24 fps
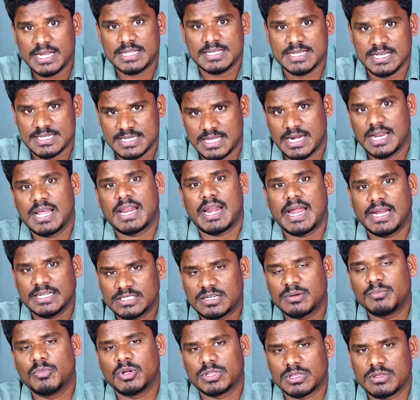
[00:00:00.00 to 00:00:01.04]
గారు చేశారా
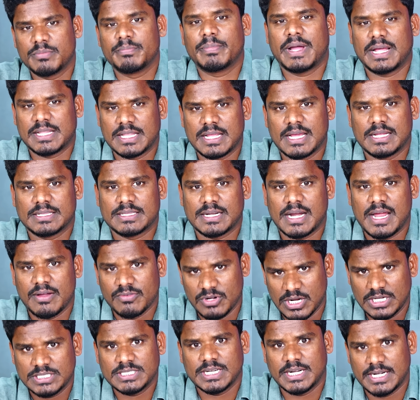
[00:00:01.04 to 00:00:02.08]
రాష్ట్రం మొత్తం పాదయాత్ర
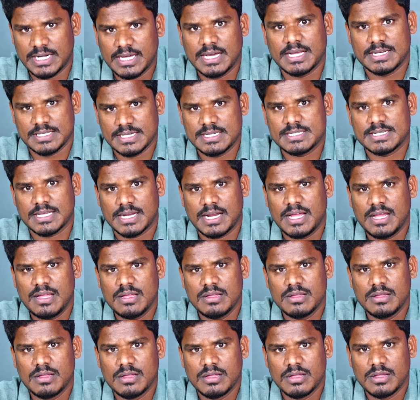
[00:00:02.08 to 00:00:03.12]
అవినాష్ రెడ్డి గారు చేశారా
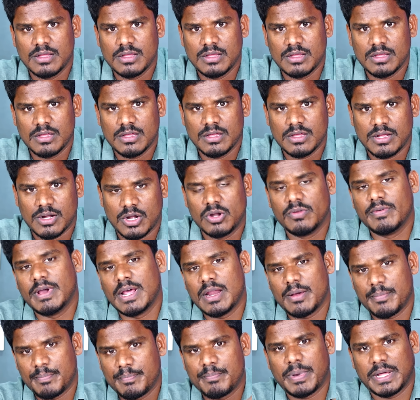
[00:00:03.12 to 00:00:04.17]
రెండు
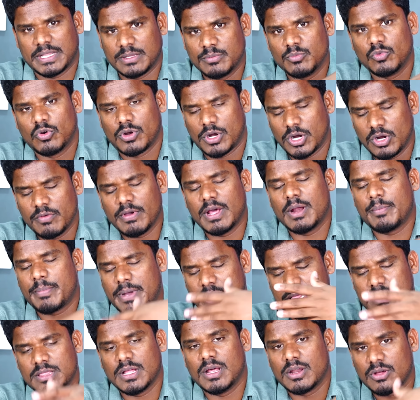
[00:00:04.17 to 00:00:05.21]
వేల పదమూడు రెండు వేల
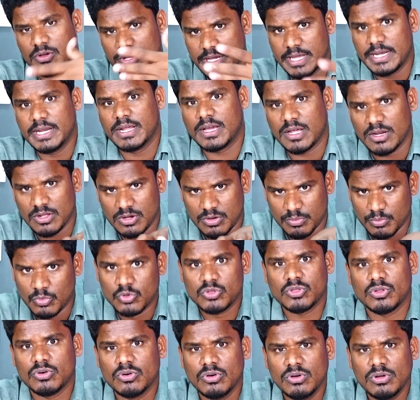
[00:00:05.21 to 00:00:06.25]
పద్నాలుగు ఎన్నికలకు
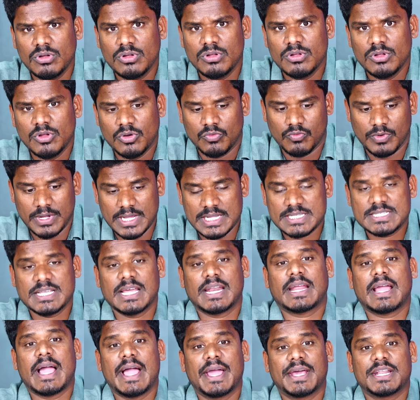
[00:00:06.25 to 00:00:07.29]
ముందు
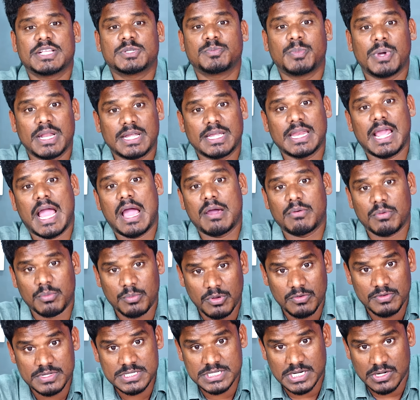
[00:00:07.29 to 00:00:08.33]
వైఎస్ఆర్ కాంగ్రెస్ పార్టీ
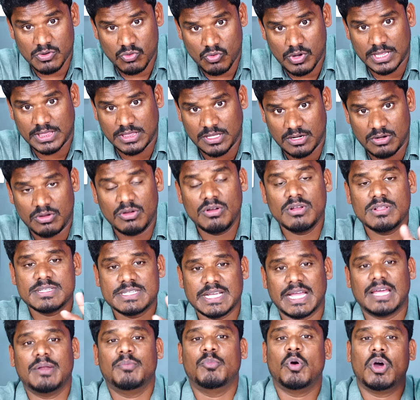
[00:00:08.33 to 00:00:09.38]
ఆవిర్భవించిన కొత్తలో
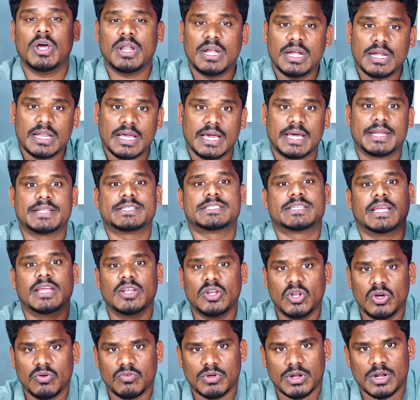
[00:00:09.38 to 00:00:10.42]
జగన్మోహన్ రెడ్డి గారు
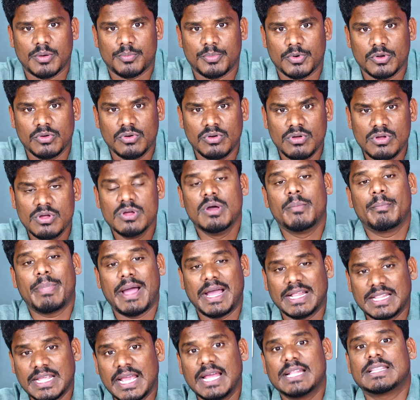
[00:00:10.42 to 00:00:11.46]
జైల్లో ఉన్నప్పుడు
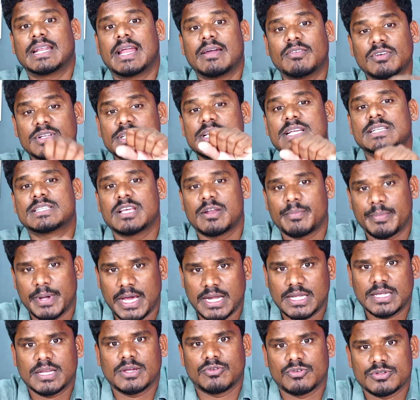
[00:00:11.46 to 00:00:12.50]
పాదయాత్ర ఎవరు చేశారు
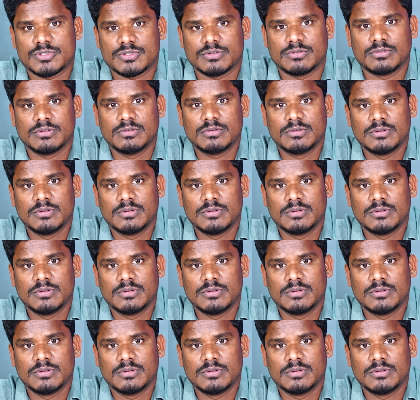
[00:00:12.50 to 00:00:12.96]
పార్టీ కోసం